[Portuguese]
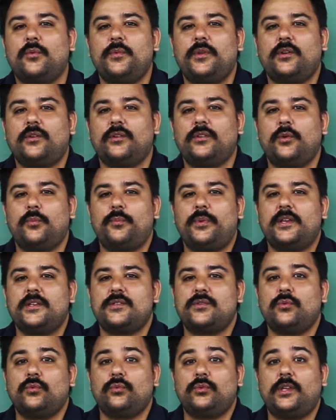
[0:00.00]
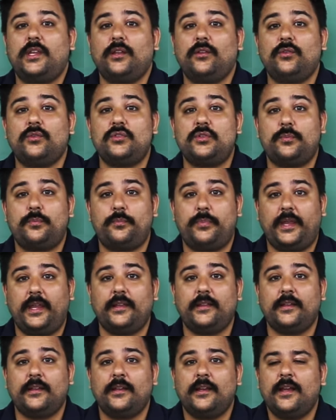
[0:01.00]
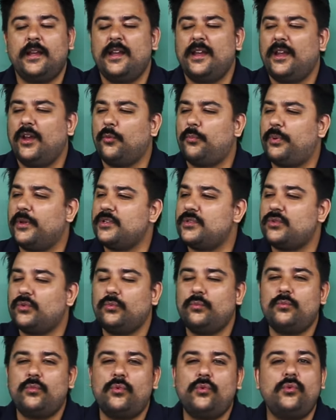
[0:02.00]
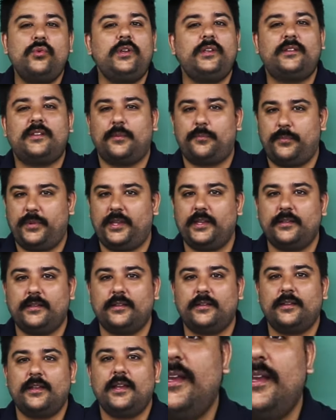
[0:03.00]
comigo, quando eu penso um quilo de pena, eu penso muita pena.